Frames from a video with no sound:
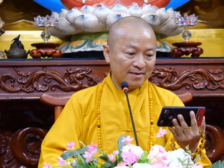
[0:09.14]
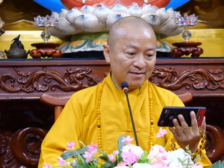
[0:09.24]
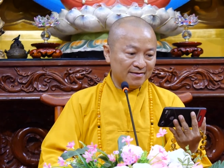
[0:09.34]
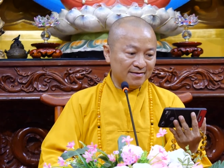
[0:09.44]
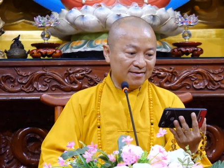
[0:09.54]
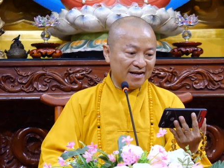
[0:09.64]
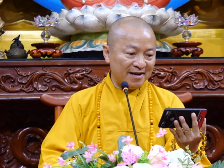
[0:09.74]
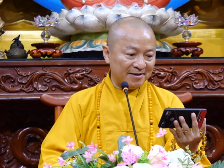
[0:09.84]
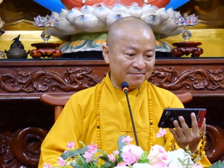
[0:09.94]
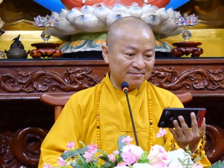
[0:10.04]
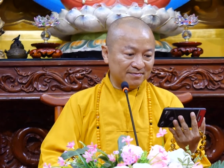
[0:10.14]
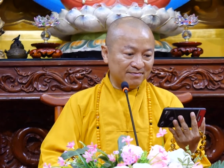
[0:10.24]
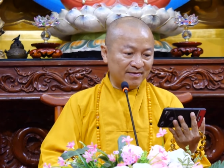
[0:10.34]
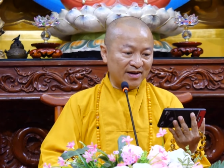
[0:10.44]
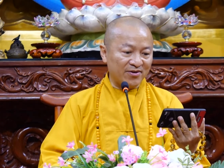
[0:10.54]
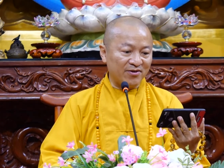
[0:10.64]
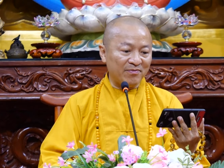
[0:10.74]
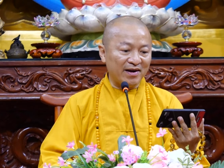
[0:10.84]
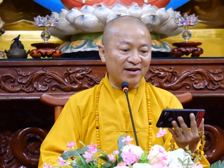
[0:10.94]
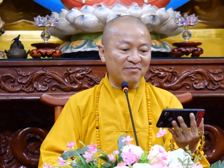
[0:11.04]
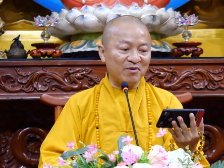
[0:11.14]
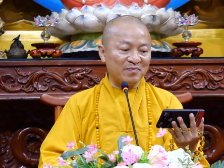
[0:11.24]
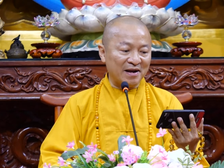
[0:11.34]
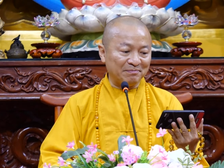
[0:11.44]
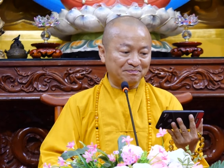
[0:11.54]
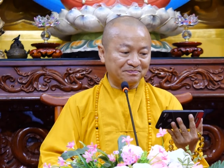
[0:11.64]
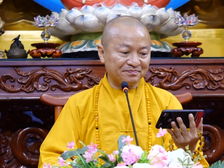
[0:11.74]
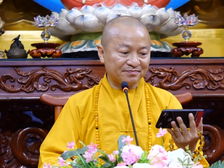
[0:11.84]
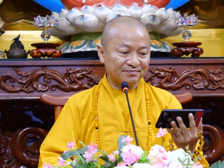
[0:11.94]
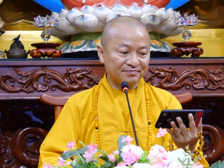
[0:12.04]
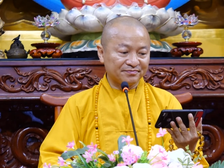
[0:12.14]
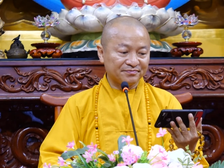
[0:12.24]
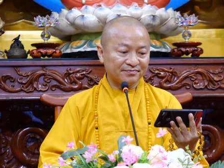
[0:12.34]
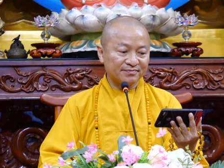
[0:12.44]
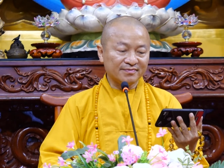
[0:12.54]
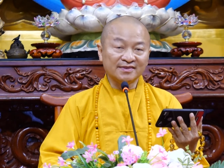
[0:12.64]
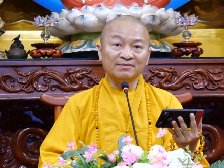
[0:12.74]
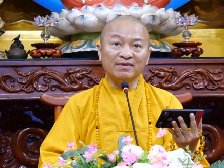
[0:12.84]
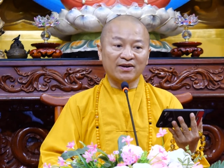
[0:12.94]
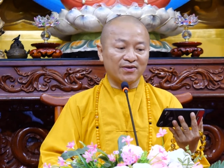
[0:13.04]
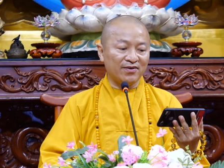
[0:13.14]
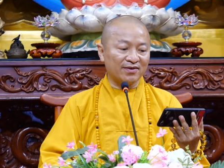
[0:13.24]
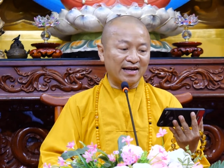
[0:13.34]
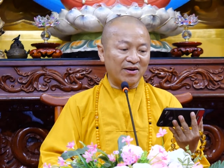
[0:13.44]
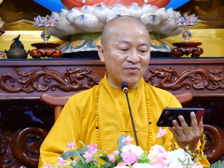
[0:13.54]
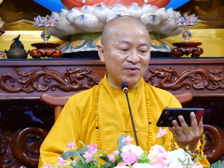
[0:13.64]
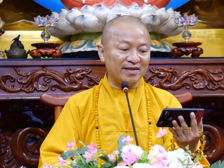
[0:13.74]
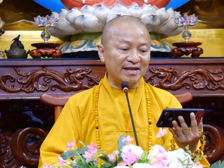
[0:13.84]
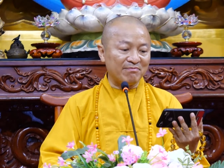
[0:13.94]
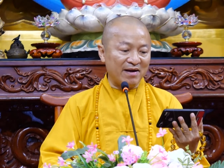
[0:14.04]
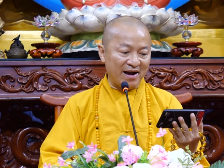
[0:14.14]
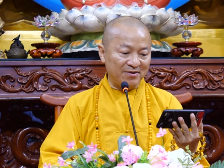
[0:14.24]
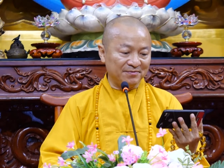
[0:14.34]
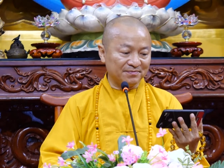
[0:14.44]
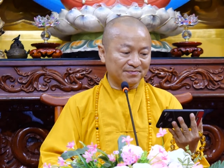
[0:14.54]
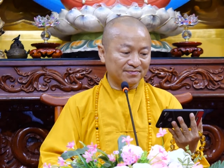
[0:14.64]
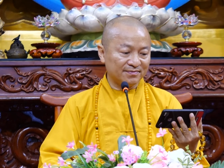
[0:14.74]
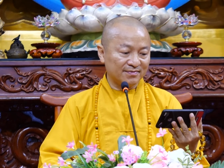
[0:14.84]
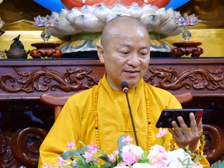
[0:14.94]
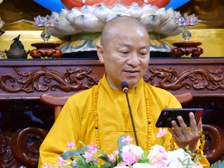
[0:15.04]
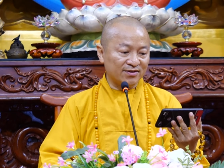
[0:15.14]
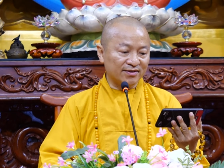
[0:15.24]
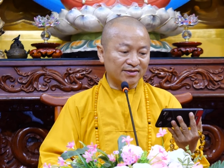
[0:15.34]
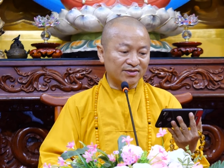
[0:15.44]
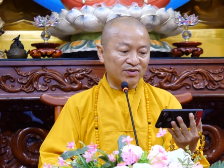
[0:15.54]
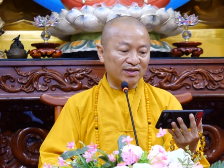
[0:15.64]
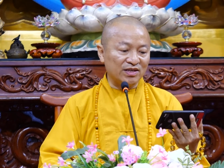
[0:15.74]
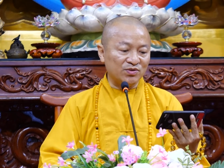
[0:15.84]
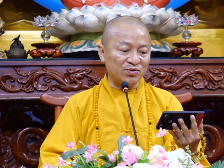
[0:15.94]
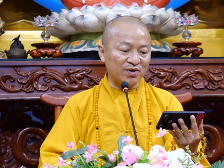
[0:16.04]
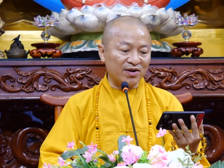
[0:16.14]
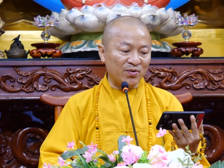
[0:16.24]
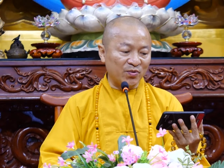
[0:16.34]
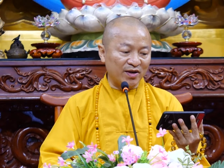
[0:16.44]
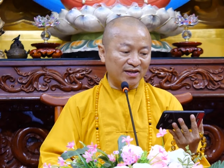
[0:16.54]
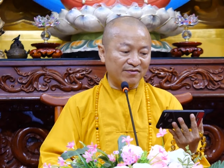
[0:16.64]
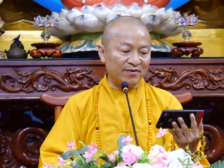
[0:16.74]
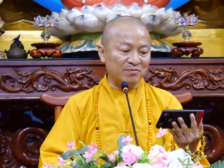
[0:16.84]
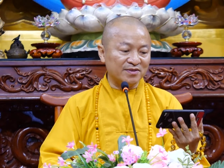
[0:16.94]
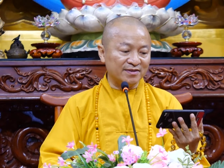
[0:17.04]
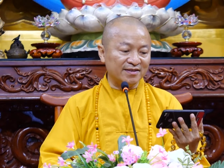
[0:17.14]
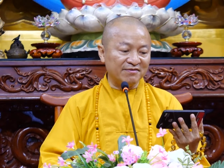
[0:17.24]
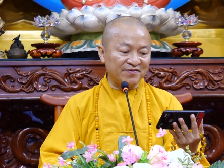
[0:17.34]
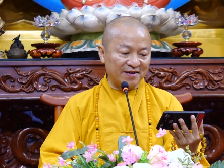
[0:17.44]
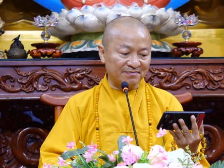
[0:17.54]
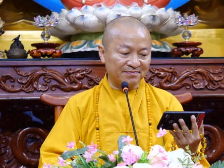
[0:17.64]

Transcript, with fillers: thưa Thầy, mẹ con mất hơn 1 năm, mẹ con đã quy Tam Bảo, con thường xuyên đi chùa cầu nguyện và phóng sinh niệm Phật.